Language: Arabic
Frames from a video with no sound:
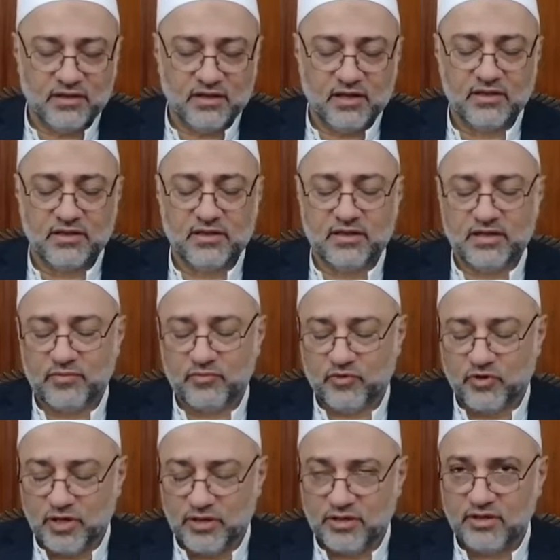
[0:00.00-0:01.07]
أذن
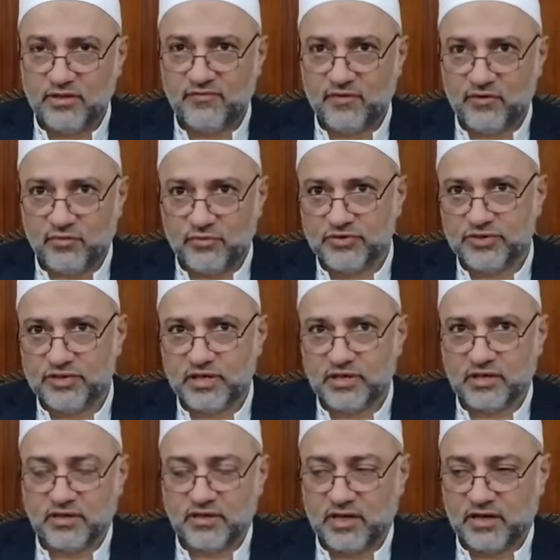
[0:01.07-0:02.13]
المؤذن فهو
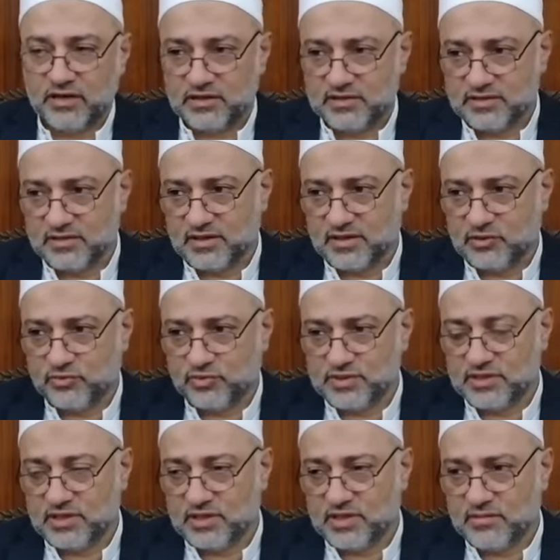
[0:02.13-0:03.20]
مستيقظ عليه الصلاة
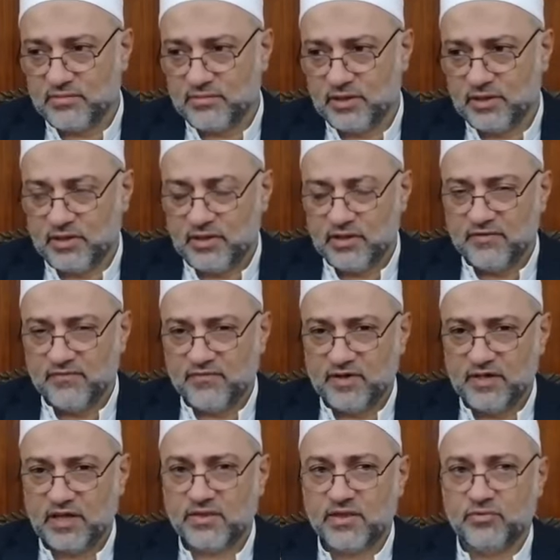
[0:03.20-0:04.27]
والسلام
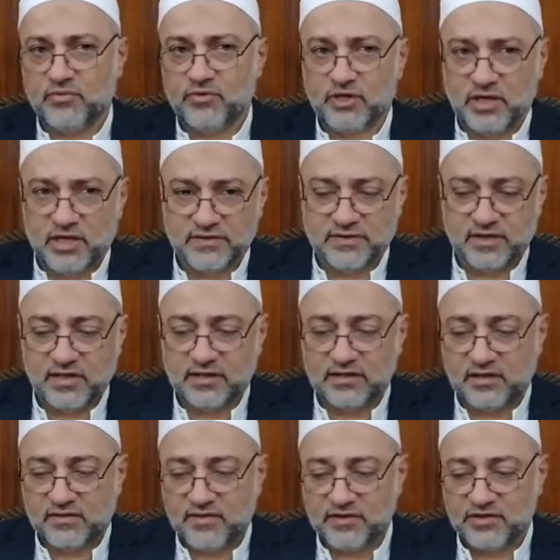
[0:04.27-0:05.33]
فيثب إلى صلاة
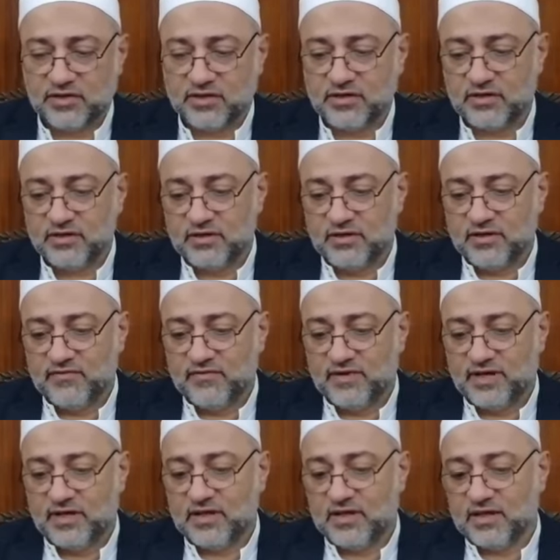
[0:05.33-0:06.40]
الفجر
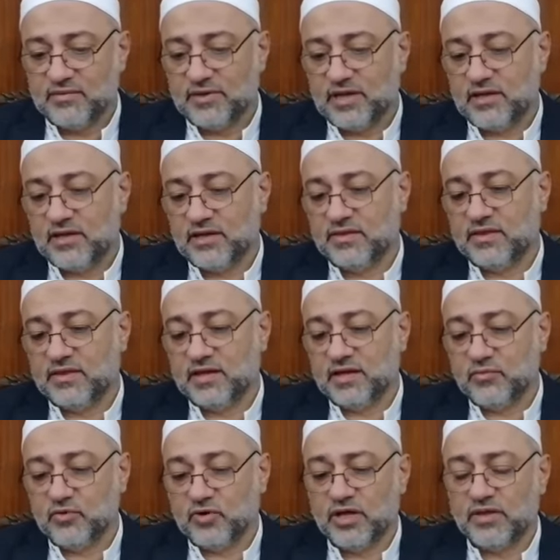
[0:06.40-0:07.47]
فإذا ما أذن
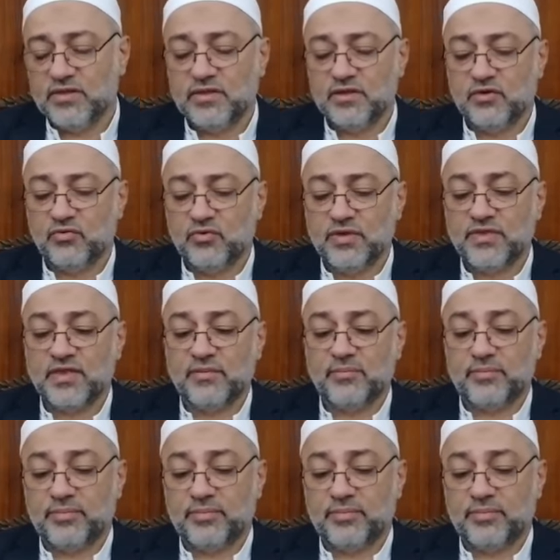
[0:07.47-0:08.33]
المؤذن وثب